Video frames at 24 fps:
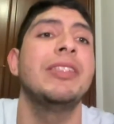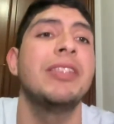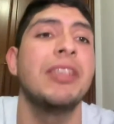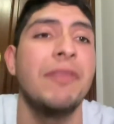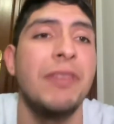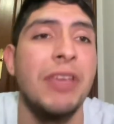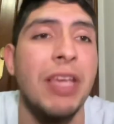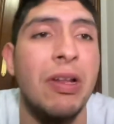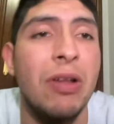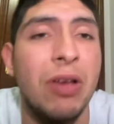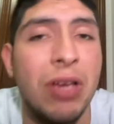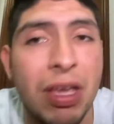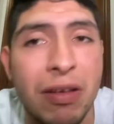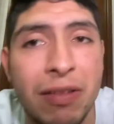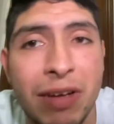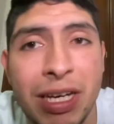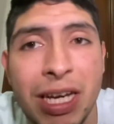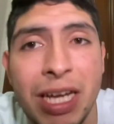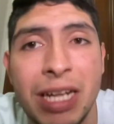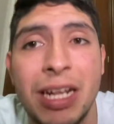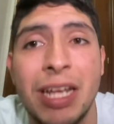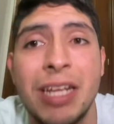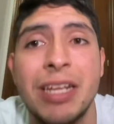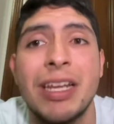Sevilla lo que va a
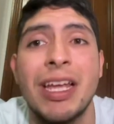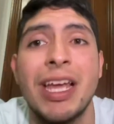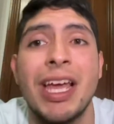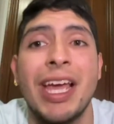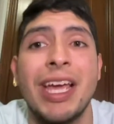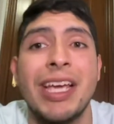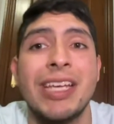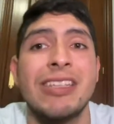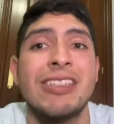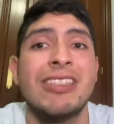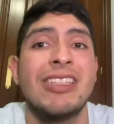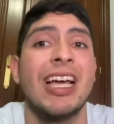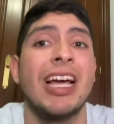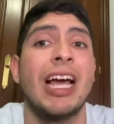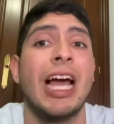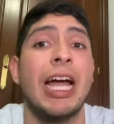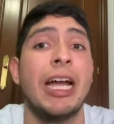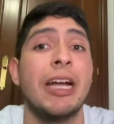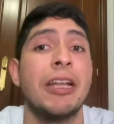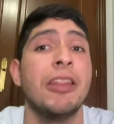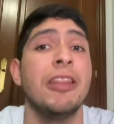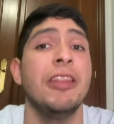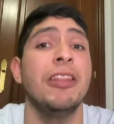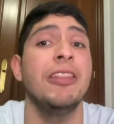querer es
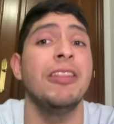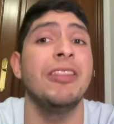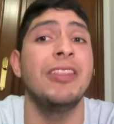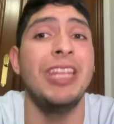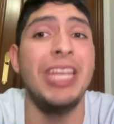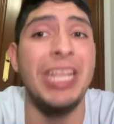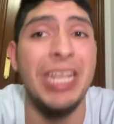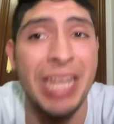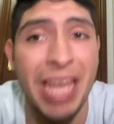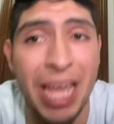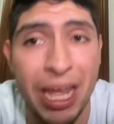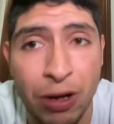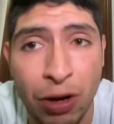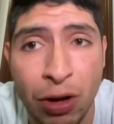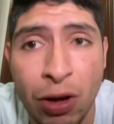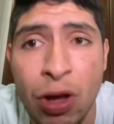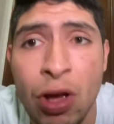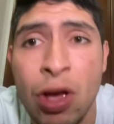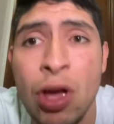sacar dinero